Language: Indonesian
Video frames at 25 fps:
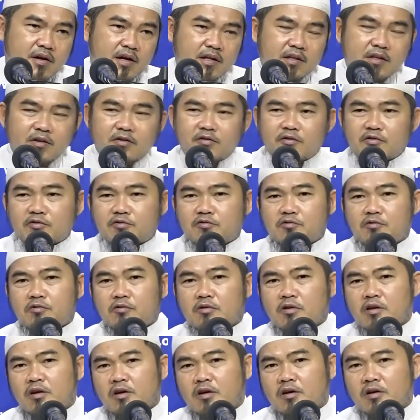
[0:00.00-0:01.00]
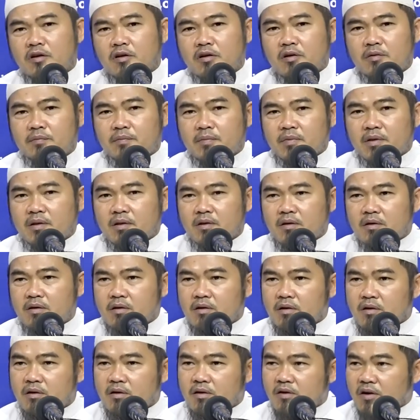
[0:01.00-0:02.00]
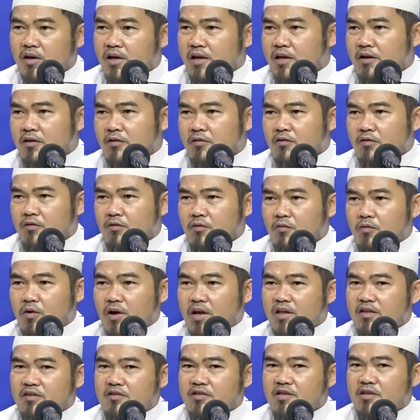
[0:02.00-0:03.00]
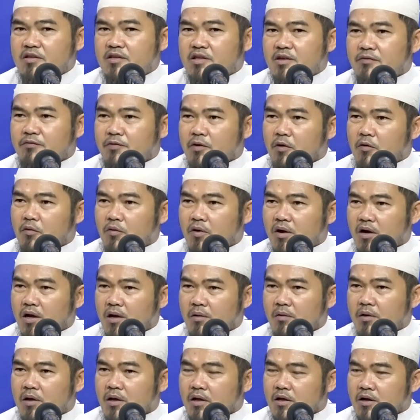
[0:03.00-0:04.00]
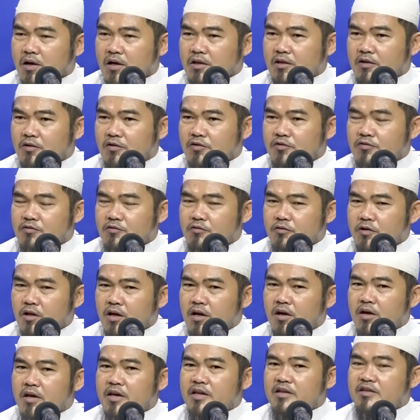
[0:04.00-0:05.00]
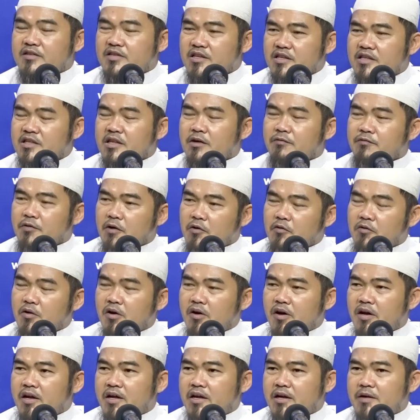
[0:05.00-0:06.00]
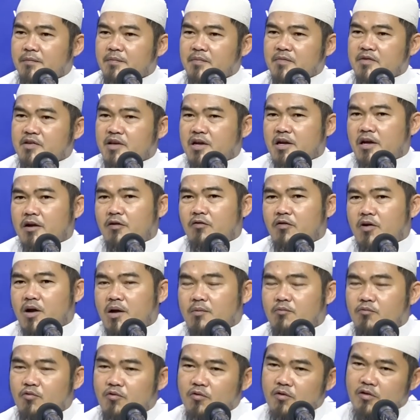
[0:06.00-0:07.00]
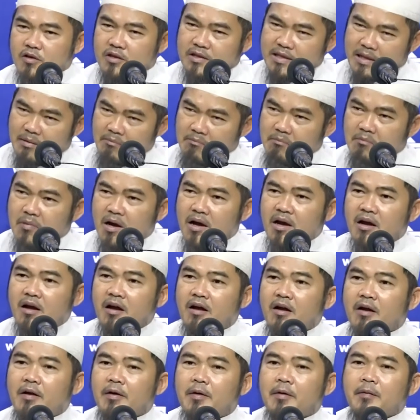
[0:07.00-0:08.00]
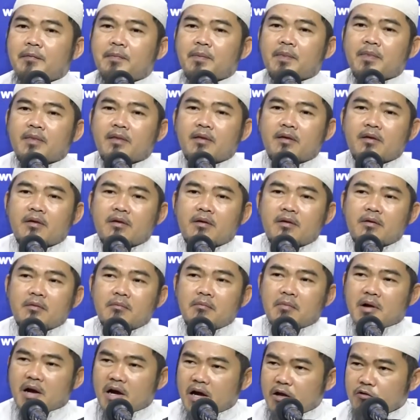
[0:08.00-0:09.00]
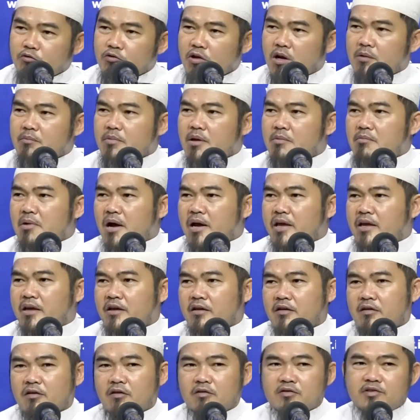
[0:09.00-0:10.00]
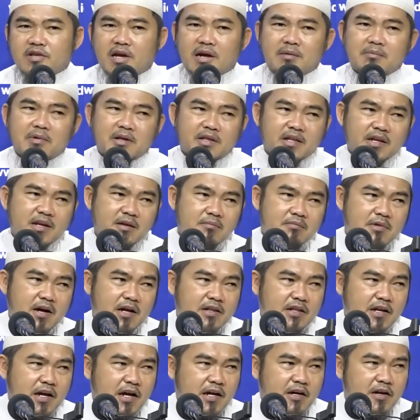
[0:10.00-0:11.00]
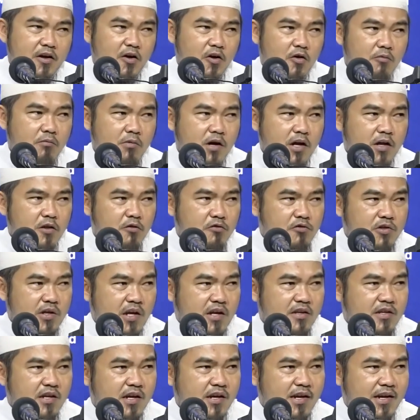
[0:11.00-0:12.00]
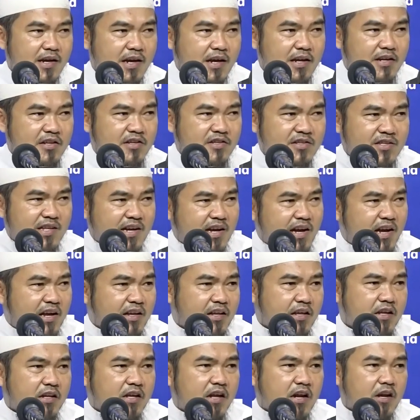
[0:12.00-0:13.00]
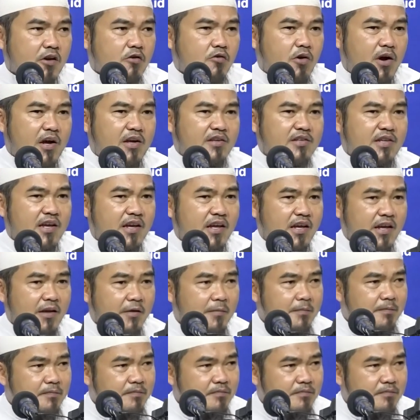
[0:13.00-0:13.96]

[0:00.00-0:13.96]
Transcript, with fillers: kata Rasulullah khair wa in zidta fahuwa eh, kata Rasulullah in zidta fahuwa khair jikalau kamu tambah maka itu lebih baik sahabat tadi mengatakan kalau begitu saya jadikan setengahnya dari doa saya